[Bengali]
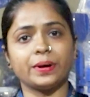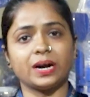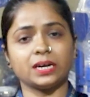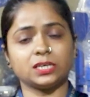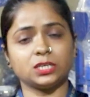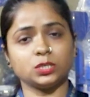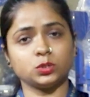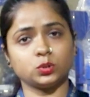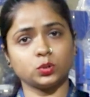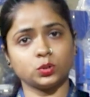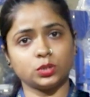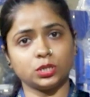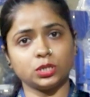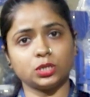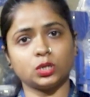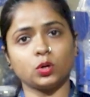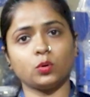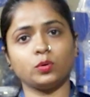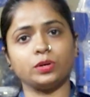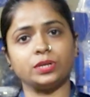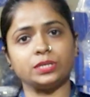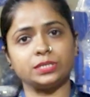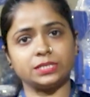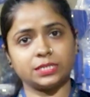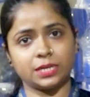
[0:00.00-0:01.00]
বাকি যদি
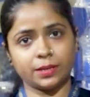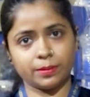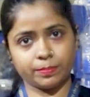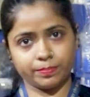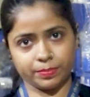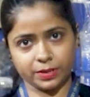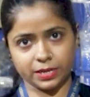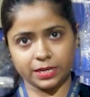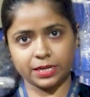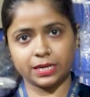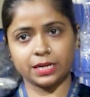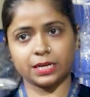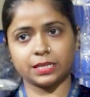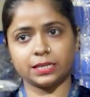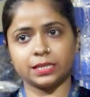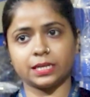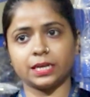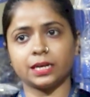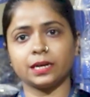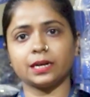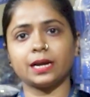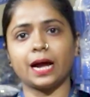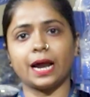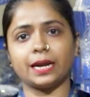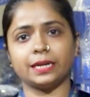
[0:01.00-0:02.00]
কেউ নিজে এখান
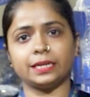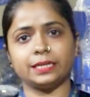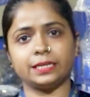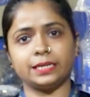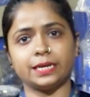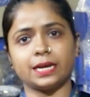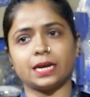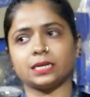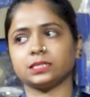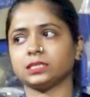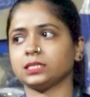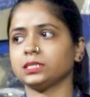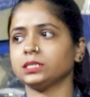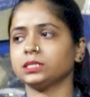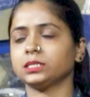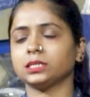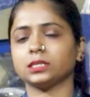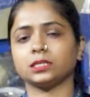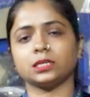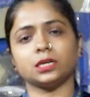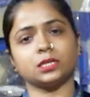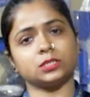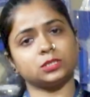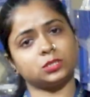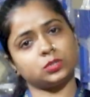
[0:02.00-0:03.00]
থেকে গাড়ি নিয়ে আসেন
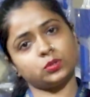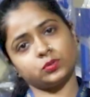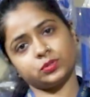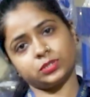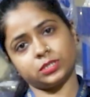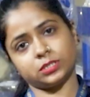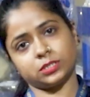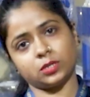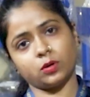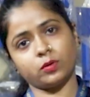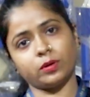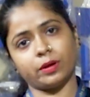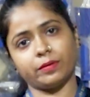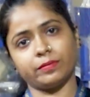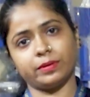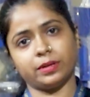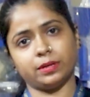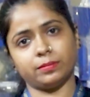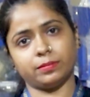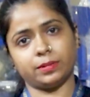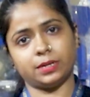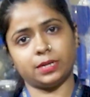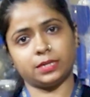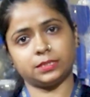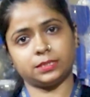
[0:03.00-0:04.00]
সেক্ষেত্রেও সেটাও
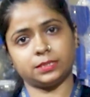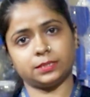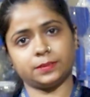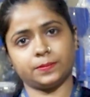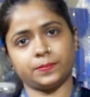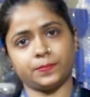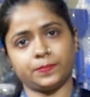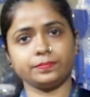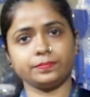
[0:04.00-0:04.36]
অ্যাভেলেবেল আছে